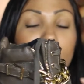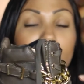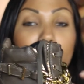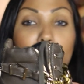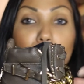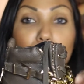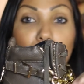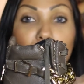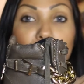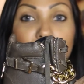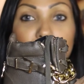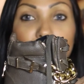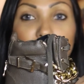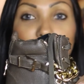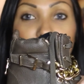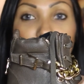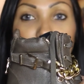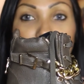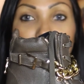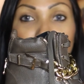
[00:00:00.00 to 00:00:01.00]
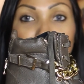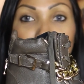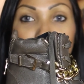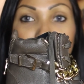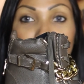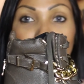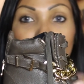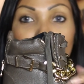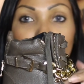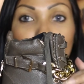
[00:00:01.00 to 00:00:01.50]
e poi c'è una
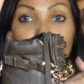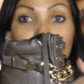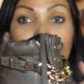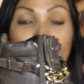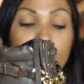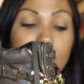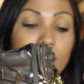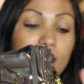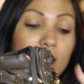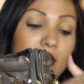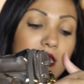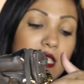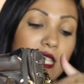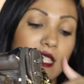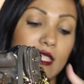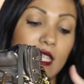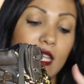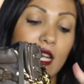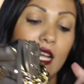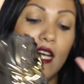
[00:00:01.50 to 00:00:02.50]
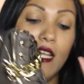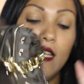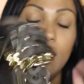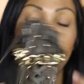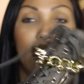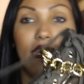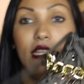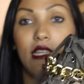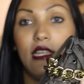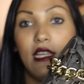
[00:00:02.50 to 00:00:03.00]
cerniera qua nel
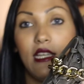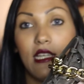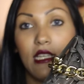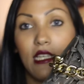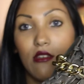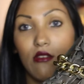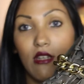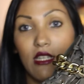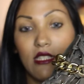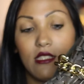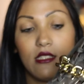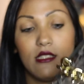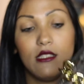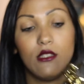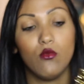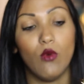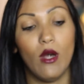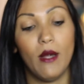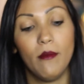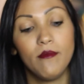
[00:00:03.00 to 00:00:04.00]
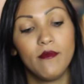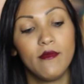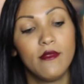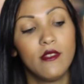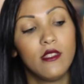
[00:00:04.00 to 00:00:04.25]
laterale e anche un'altra di qua